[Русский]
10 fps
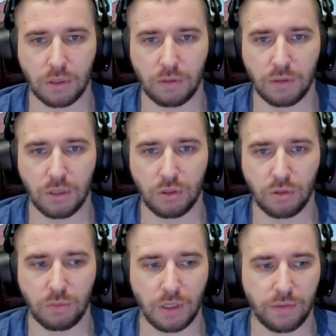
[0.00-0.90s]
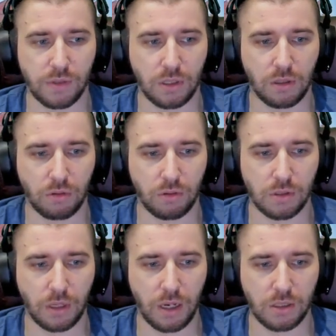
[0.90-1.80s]
видите, у меня все герои
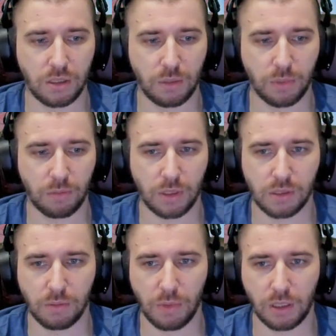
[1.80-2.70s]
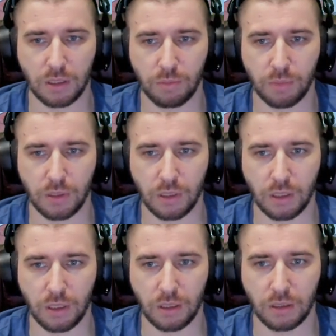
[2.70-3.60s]
заряжены по максималке.
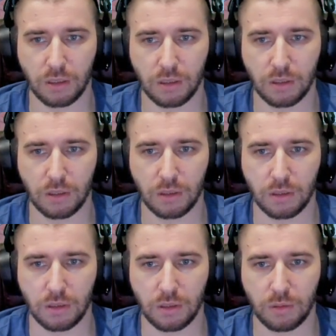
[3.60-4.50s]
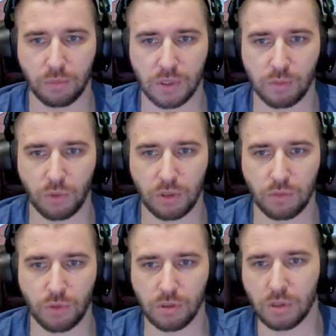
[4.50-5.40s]
Поехали.
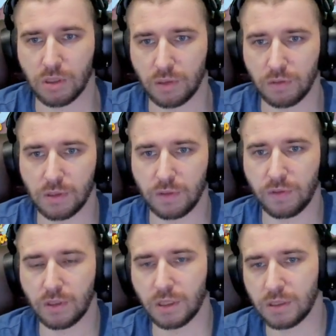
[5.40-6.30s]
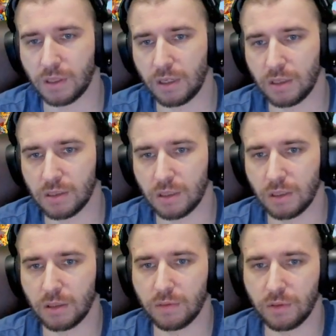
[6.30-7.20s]
Посмотрим, что с нашего Зефира останется
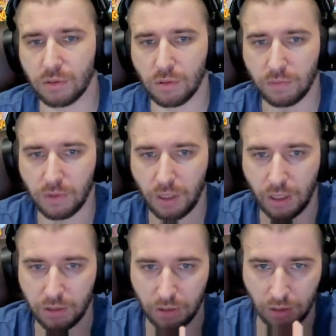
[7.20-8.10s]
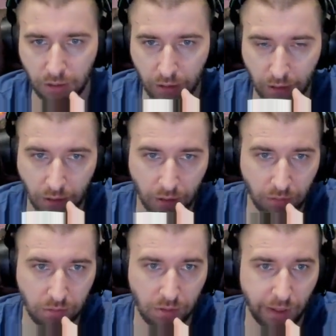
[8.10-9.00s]
в таком варианте.
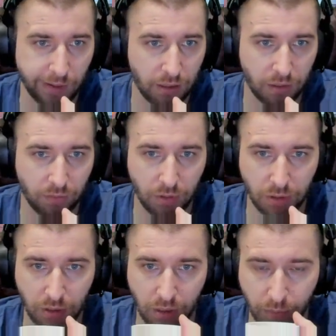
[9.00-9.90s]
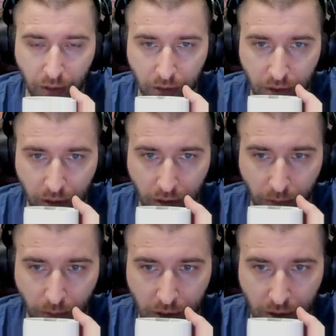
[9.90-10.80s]
Ну, здание довольно-таки прилично
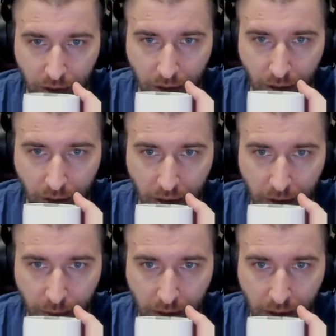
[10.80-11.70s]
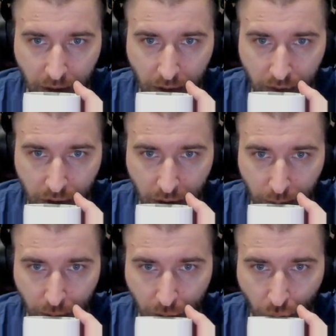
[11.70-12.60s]
дамажит. 13% уже
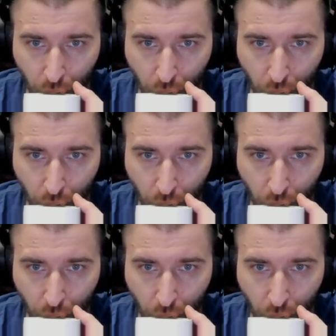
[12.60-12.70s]
набил.